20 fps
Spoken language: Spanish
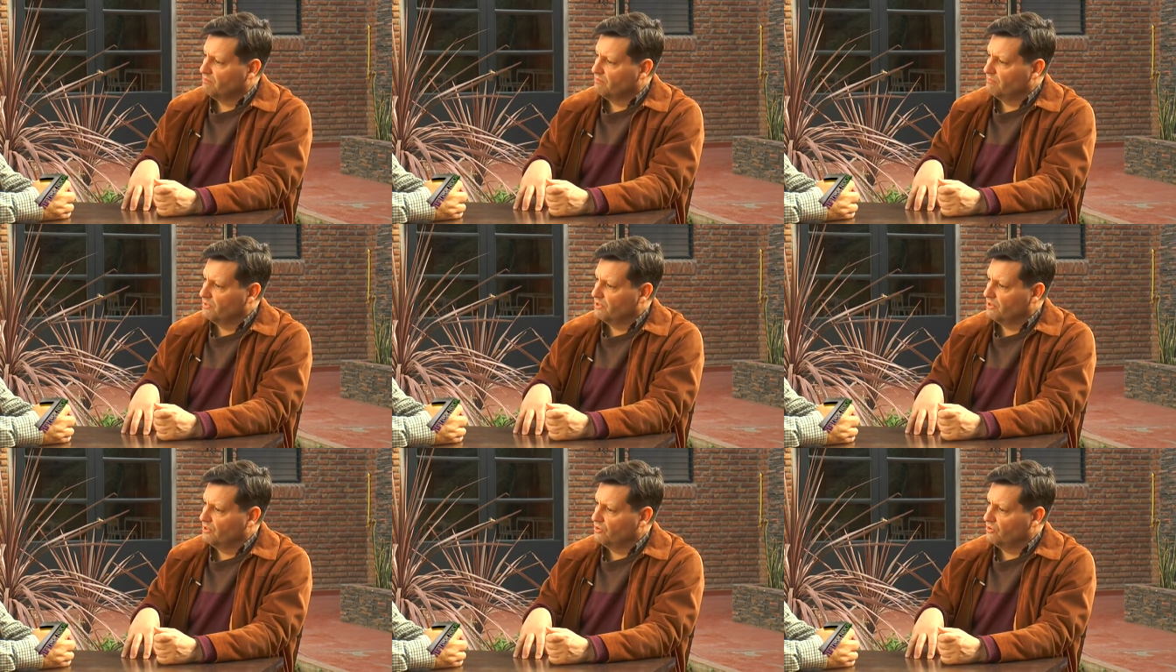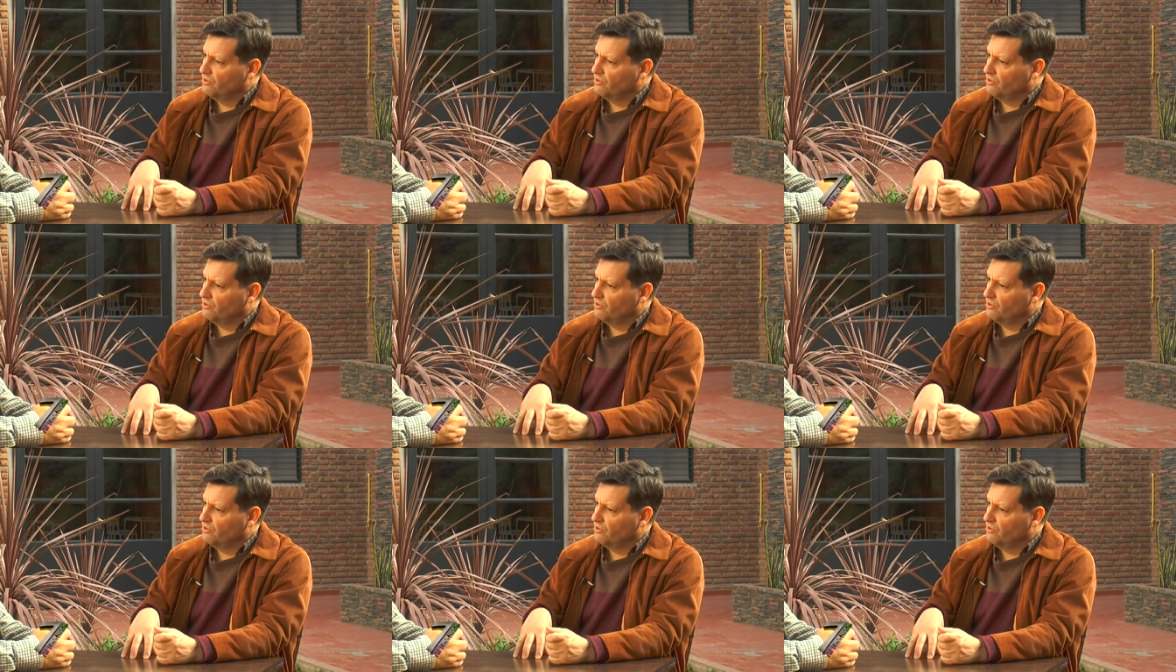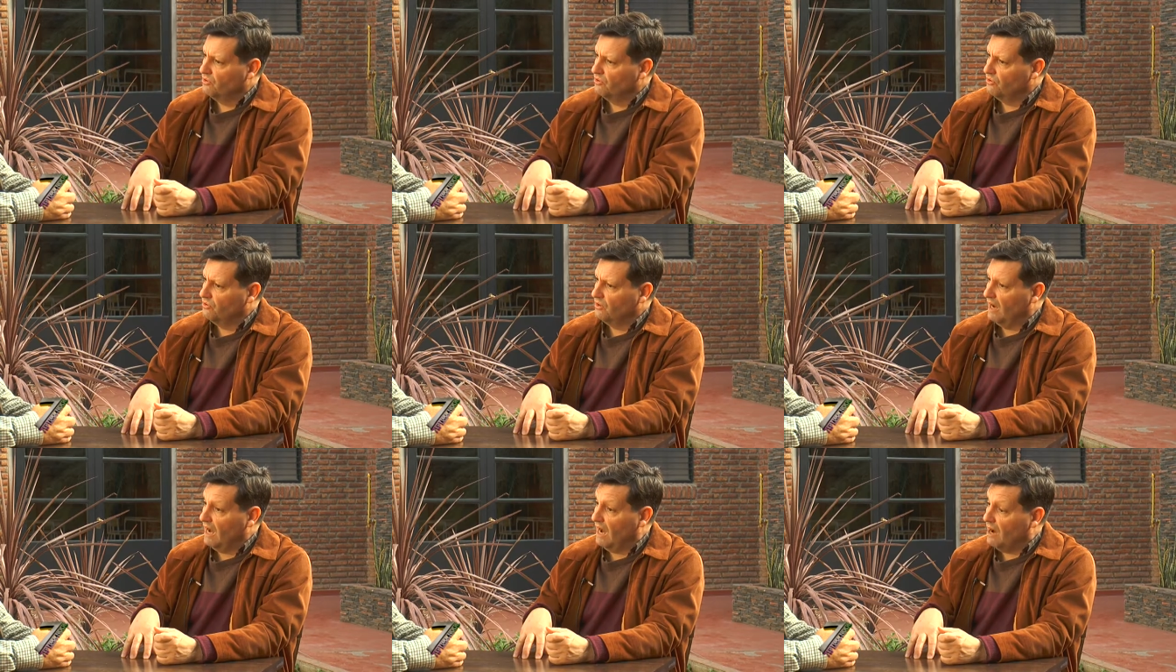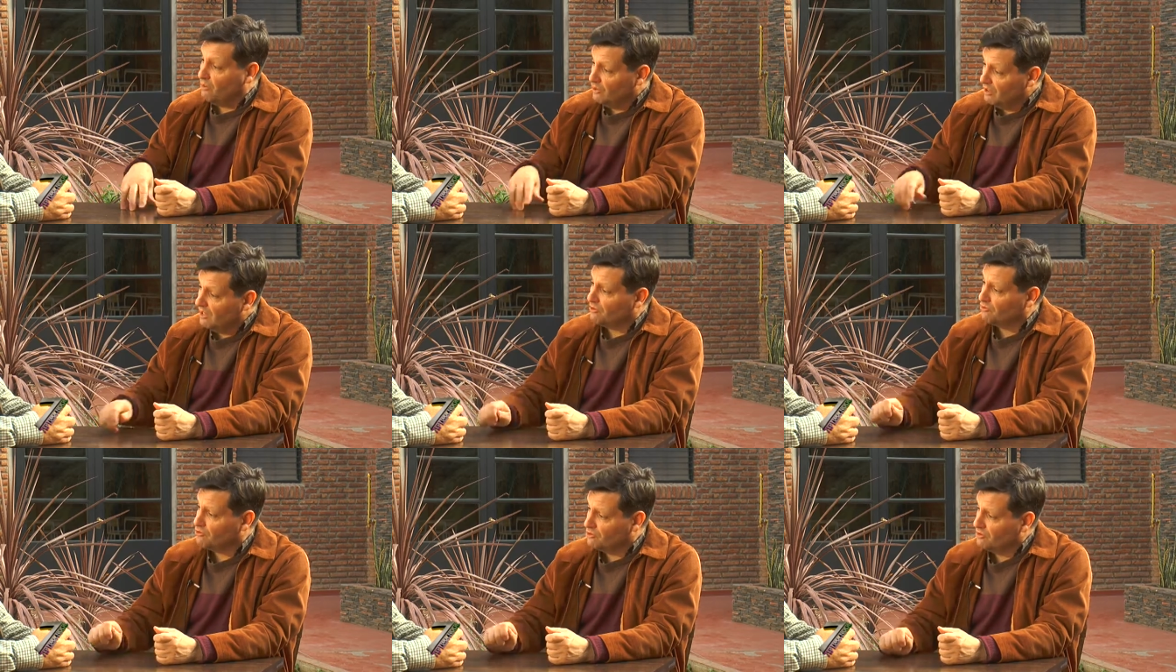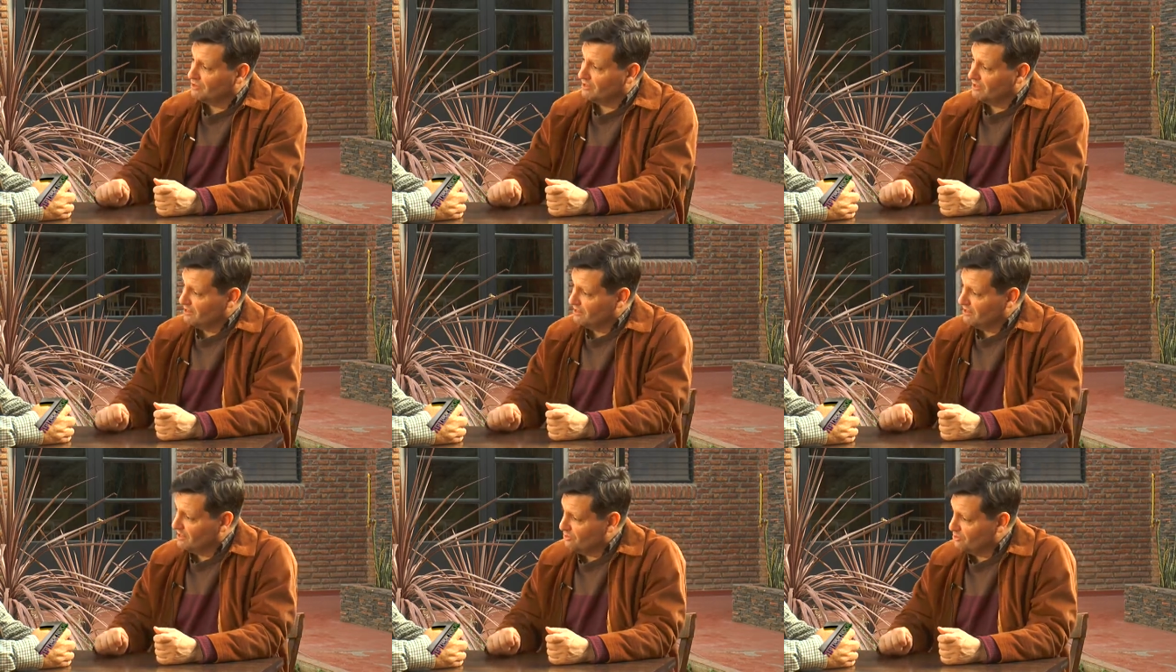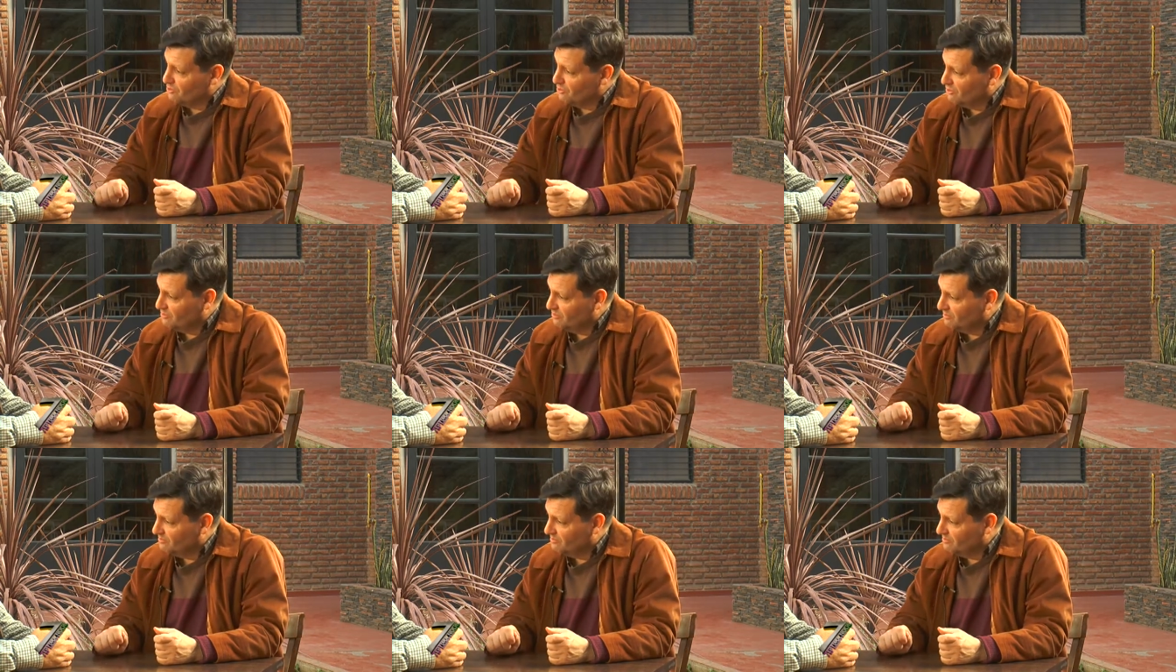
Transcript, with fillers: Pero ahora estoy entendiendo